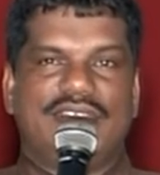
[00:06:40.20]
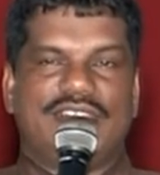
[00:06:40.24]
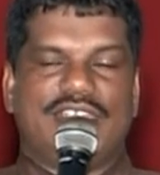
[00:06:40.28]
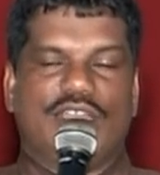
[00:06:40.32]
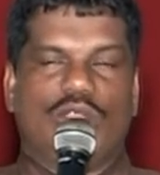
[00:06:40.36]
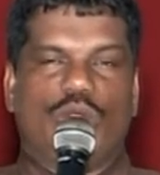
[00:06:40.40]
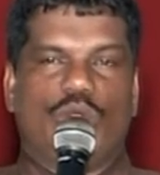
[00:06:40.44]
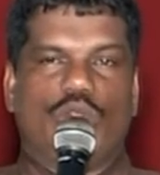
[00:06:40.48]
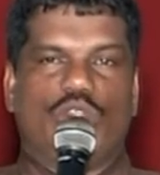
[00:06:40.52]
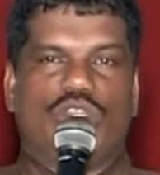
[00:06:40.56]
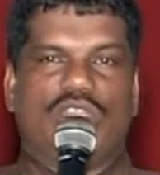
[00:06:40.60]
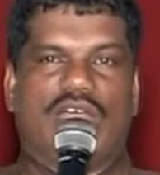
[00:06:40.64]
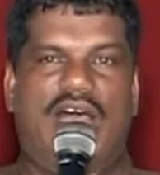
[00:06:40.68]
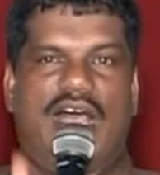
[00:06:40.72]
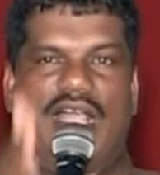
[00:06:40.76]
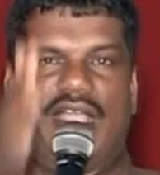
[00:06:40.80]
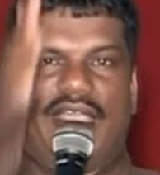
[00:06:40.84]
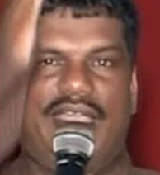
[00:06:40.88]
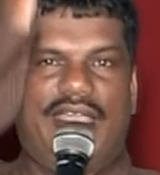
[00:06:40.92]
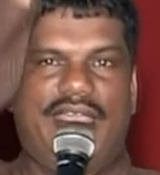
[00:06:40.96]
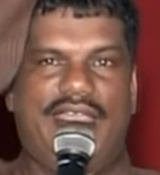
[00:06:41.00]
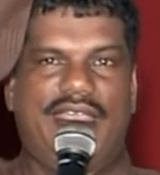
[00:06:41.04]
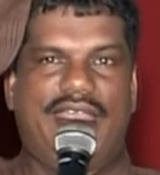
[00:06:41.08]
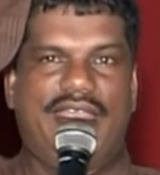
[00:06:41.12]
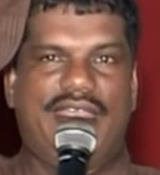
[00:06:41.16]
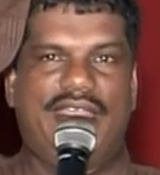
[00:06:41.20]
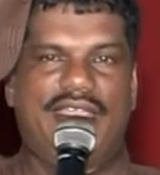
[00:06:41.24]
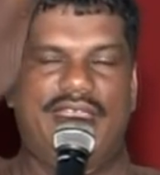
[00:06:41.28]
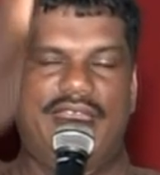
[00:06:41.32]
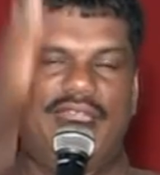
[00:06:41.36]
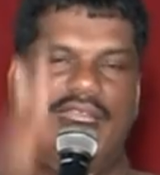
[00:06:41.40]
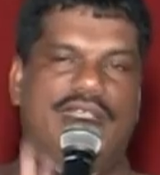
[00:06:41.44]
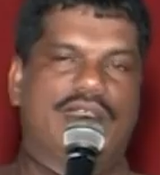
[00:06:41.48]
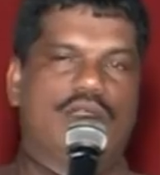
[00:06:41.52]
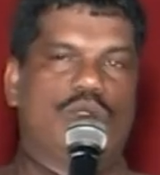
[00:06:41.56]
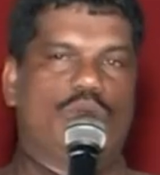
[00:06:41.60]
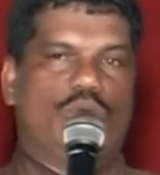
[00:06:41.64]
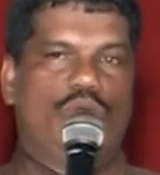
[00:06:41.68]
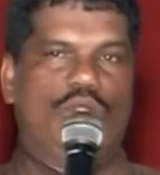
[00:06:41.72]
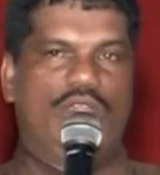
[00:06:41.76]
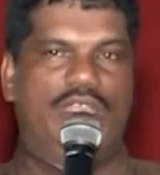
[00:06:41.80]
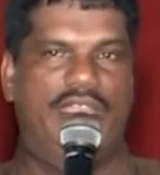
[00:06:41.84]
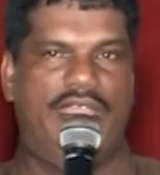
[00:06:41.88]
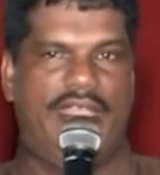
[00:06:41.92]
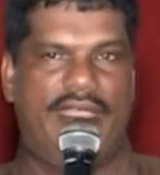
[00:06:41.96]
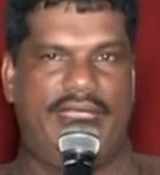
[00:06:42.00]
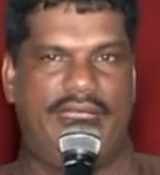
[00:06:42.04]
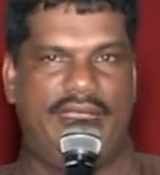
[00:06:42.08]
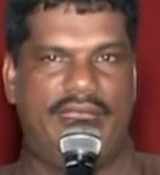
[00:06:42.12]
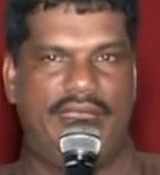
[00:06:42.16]
செங்குத்தாக
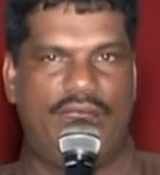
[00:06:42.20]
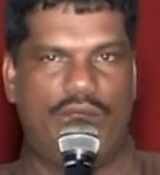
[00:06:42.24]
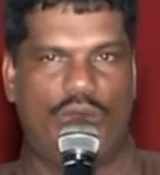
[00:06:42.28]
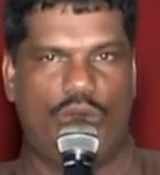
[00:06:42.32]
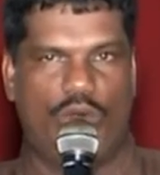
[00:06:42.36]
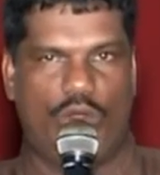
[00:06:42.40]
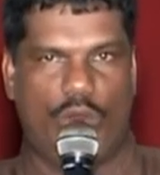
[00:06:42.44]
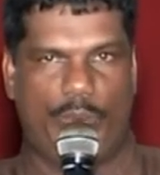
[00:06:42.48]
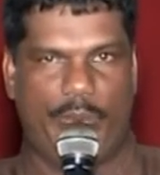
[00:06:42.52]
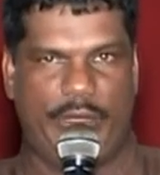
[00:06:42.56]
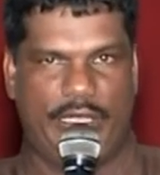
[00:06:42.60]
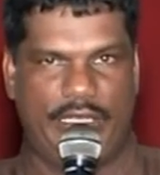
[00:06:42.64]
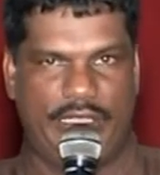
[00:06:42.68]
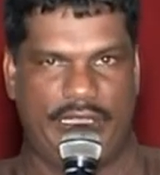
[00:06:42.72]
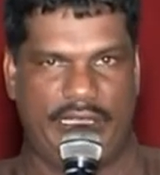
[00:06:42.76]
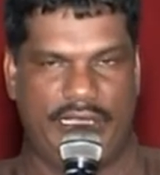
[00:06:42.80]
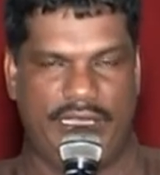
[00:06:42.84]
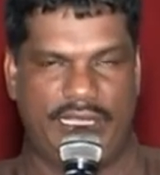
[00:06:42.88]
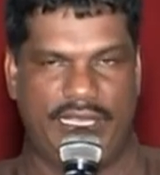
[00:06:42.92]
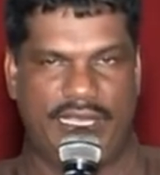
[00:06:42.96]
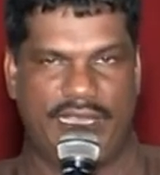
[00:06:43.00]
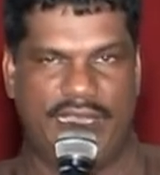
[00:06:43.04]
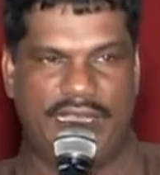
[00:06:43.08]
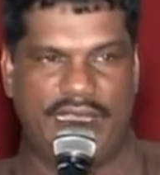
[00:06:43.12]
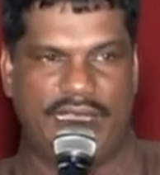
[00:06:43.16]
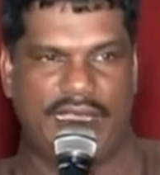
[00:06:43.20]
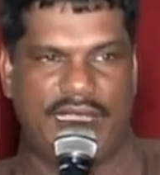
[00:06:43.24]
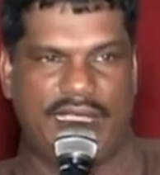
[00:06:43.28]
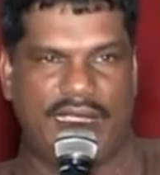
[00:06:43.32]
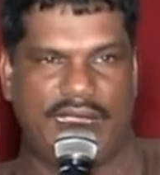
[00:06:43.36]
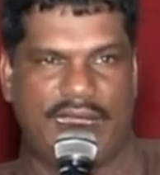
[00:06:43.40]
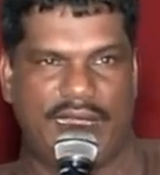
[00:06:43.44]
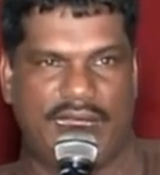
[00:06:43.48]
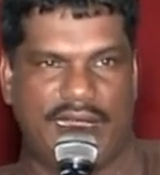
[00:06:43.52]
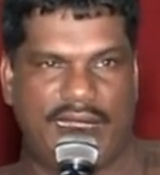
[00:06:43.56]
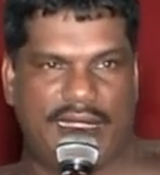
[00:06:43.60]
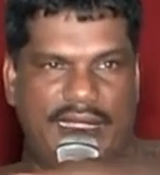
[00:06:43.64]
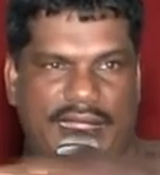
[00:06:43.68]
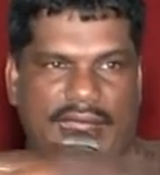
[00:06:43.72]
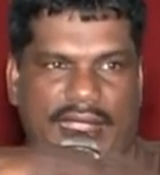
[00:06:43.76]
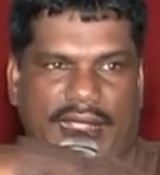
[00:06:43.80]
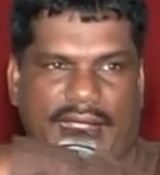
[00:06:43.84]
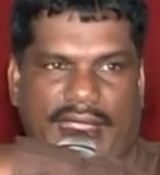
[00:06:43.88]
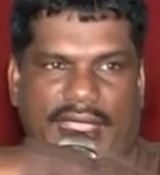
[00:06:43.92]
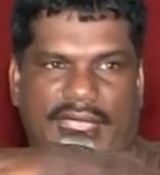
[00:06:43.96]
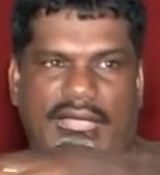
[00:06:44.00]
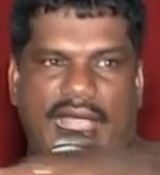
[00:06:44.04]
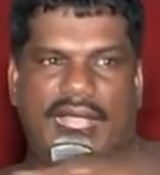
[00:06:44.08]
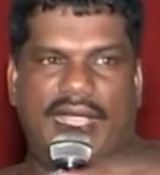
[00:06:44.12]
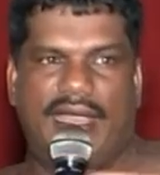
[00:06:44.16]
இருக்கக்கூடிய ஒரு பகுதி
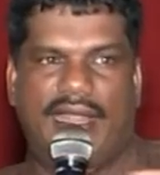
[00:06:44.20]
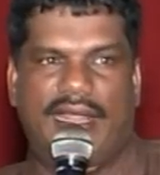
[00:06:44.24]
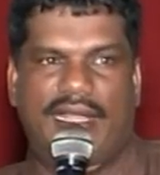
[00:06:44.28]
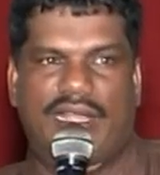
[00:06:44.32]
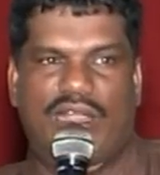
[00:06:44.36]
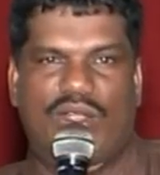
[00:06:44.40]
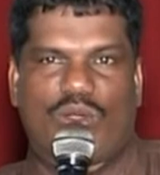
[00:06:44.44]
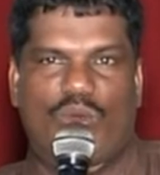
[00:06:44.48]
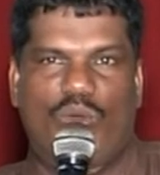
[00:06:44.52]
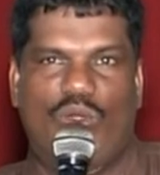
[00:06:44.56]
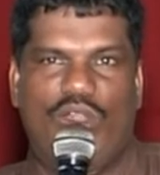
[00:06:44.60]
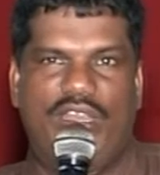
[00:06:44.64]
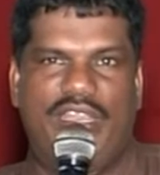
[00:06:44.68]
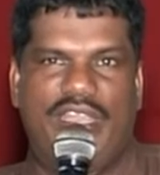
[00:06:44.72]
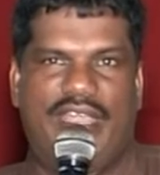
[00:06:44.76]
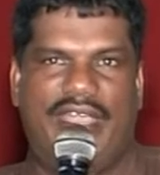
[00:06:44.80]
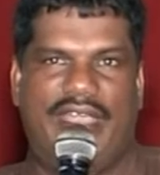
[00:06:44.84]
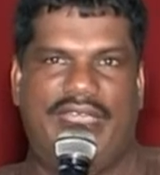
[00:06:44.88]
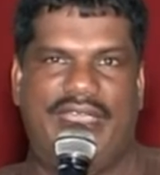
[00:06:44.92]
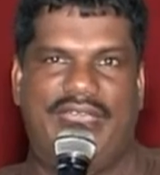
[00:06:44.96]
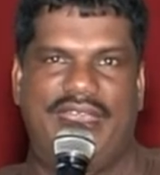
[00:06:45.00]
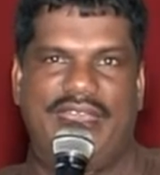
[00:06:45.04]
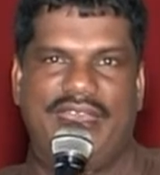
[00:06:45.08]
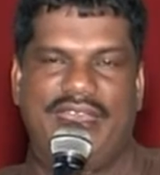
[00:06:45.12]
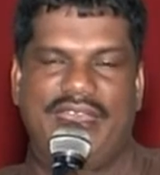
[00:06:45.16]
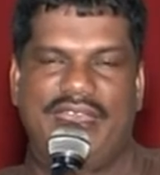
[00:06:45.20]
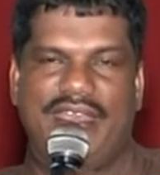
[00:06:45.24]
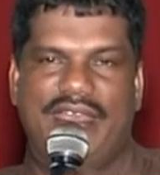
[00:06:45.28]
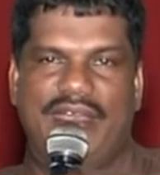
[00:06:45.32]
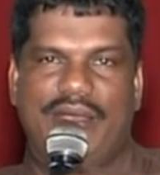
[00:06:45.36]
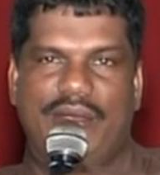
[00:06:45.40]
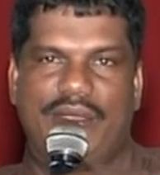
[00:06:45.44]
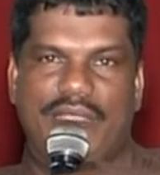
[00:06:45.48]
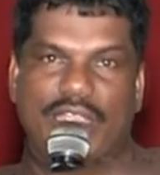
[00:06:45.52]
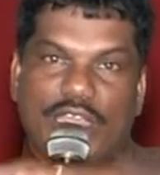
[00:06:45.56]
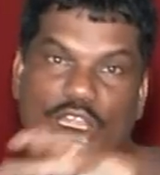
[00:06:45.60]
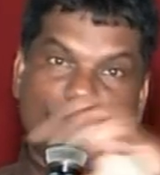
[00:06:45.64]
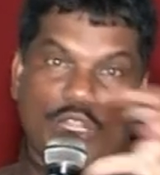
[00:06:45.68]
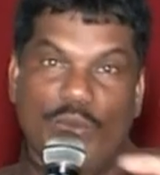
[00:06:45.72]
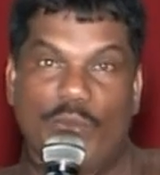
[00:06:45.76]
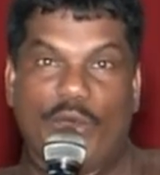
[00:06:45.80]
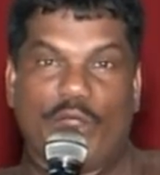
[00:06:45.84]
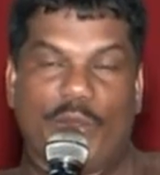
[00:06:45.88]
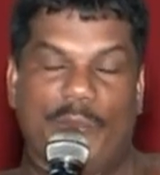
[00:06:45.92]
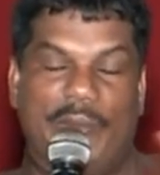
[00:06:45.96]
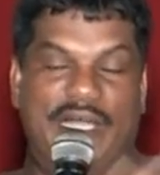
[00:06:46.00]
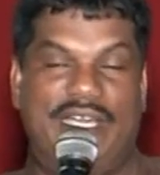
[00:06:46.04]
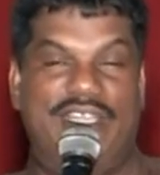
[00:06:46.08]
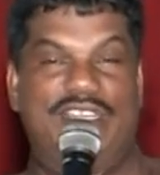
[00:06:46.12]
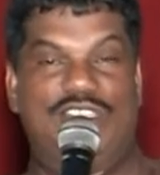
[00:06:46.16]
கிடக்கையாக இருக்கக்கூடிய இன்னும்
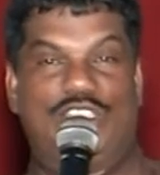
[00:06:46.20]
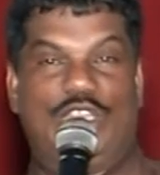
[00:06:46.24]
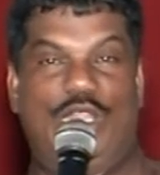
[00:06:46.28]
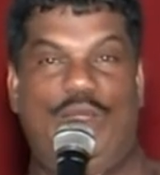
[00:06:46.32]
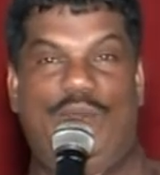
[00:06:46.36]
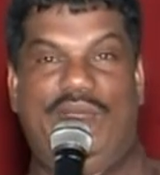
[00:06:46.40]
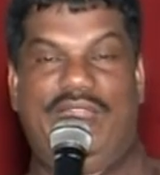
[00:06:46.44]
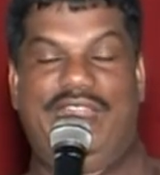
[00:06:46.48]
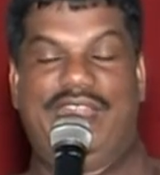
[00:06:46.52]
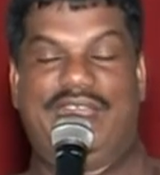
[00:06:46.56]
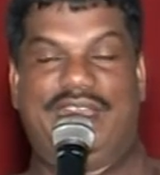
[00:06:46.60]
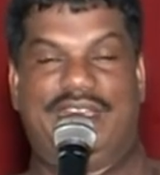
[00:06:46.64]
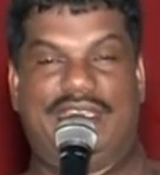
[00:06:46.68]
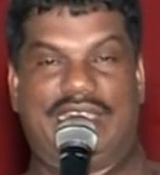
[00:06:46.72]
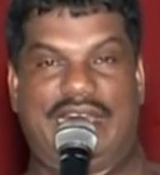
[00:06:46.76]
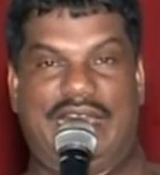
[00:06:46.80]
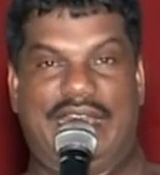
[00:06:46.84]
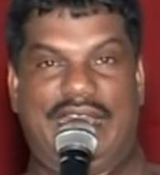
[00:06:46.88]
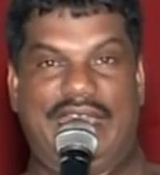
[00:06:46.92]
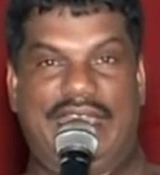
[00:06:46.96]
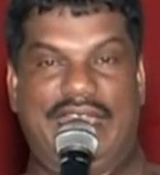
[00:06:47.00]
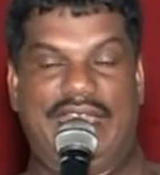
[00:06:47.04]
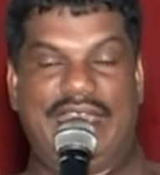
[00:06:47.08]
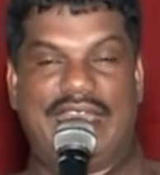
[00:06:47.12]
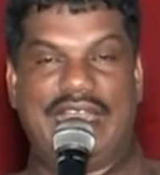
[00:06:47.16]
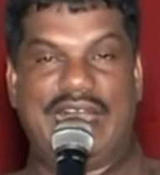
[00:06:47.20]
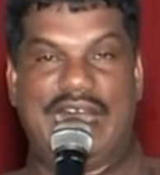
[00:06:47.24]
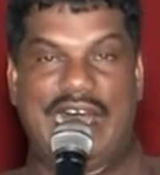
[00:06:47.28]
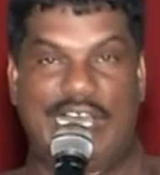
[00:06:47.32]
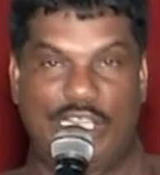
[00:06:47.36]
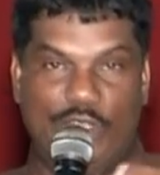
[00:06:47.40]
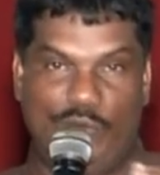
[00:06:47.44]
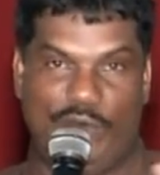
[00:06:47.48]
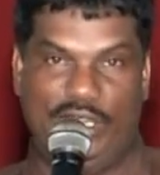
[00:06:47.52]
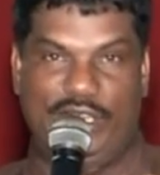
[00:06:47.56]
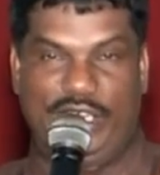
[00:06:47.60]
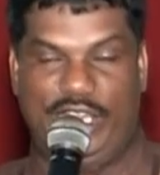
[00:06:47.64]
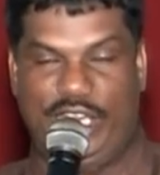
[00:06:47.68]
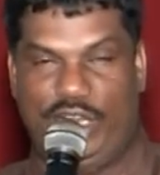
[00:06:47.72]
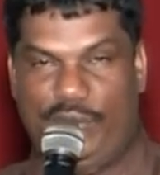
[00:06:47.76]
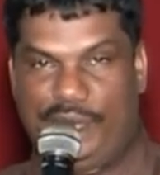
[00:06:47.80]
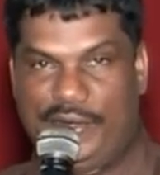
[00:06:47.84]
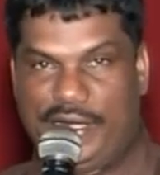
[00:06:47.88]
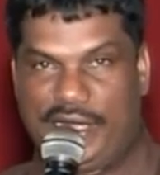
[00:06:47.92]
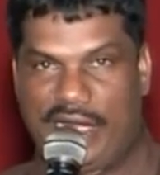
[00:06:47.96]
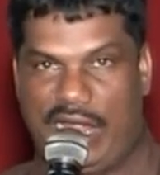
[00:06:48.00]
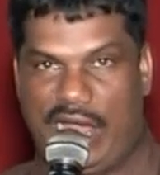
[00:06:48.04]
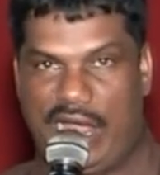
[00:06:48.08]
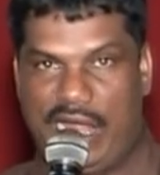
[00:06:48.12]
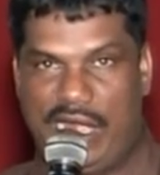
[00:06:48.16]
ஒரு பகுதி சிலுவையில் இருக்குத்தானே அது வந்து
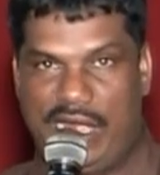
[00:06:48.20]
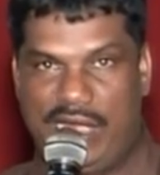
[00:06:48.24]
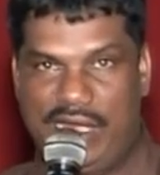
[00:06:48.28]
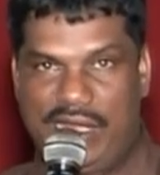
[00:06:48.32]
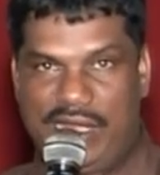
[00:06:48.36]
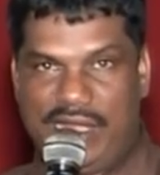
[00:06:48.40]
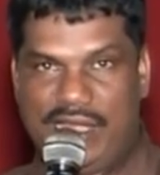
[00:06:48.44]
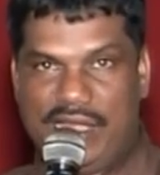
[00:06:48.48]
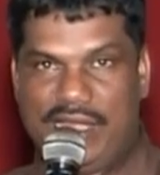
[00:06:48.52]
என்னவென்றால்